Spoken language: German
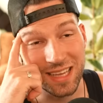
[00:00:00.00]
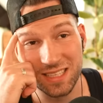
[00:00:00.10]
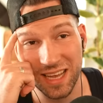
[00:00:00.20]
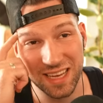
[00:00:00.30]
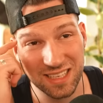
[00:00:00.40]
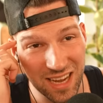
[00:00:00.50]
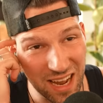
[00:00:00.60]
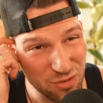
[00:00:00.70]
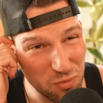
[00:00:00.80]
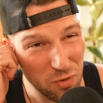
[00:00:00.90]
Das ist ja echt geil.
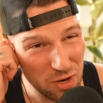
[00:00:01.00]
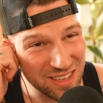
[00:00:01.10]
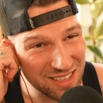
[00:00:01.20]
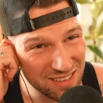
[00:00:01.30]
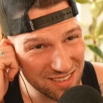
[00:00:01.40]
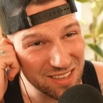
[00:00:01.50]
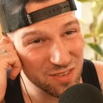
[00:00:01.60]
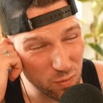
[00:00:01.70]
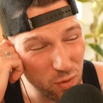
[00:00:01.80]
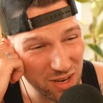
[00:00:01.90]
Also wirklich, das
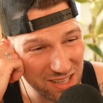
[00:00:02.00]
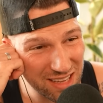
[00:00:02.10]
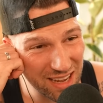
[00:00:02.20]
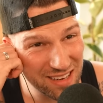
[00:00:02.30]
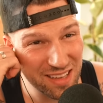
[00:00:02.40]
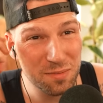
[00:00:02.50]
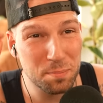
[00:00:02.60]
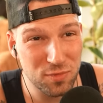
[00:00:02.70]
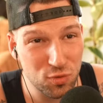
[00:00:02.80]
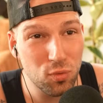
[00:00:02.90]
ist wirklich geil, dass
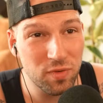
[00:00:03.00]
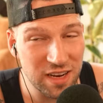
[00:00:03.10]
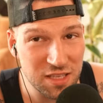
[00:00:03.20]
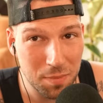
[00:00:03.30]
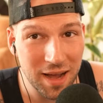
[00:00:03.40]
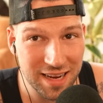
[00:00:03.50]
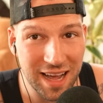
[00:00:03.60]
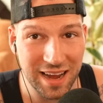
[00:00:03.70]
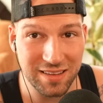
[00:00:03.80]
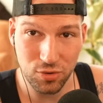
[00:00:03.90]
zufällig
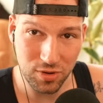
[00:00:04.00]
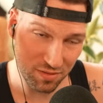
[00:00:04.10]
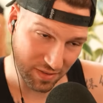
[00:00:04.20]
beide Eishockey